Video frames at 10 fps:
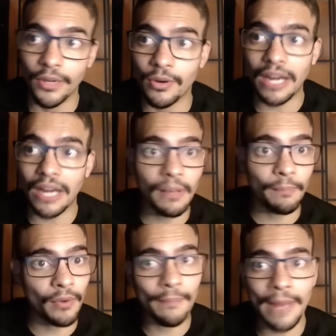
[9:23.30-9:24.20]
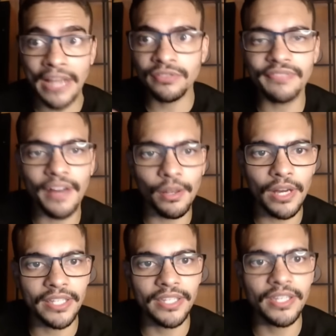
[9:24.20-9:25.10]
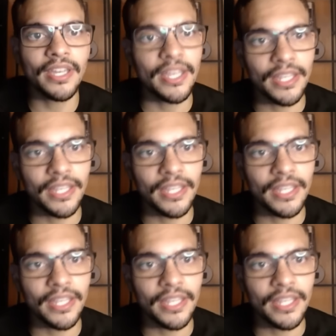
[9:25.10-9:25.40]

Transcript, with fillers: o cara fala, porra, mais um valor aqui